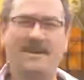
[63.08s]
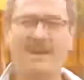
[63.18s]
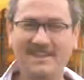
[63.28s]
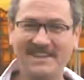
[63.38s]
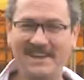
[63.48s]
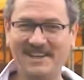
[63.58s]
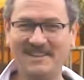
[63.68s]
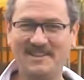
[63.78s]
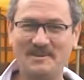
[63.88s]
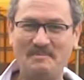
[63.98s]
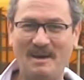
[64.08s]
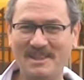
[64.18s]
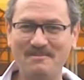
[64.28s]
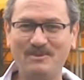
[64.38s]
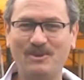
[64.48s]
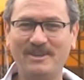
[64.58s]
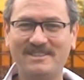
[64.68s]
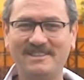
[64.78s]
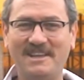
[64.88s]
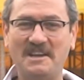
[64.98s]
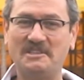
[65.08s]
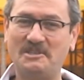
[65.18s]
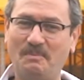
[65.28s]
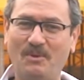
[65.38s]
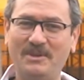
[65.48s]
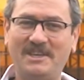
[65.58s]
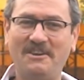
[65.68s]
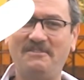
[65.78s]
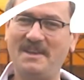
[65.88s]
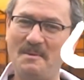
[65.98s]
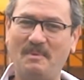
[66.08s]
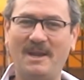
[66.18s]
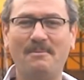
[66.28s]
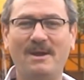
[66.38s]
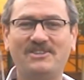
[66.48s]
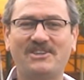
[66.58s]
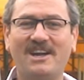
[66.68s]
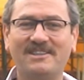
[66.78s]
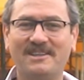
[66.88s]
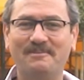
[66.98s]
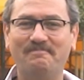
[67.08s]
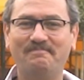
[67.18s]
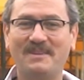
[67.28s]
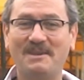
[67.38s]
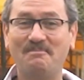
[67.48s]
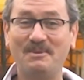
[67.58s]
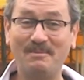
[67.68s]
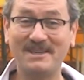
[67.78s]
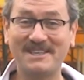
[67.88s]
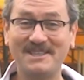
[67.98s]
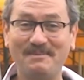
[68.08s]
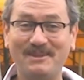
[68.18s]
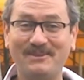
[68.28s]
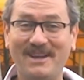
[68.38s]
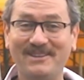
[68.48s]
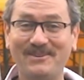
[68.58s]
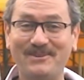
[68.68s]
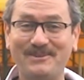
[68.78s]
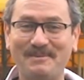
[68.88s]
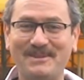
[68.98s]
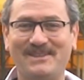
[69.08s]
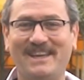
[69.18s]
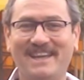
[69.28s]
Haydi gelin pandemi sonrasında sporun keyfini hep beraber çıkartalım. Bir başka hizmet durağında görüşmek üzere.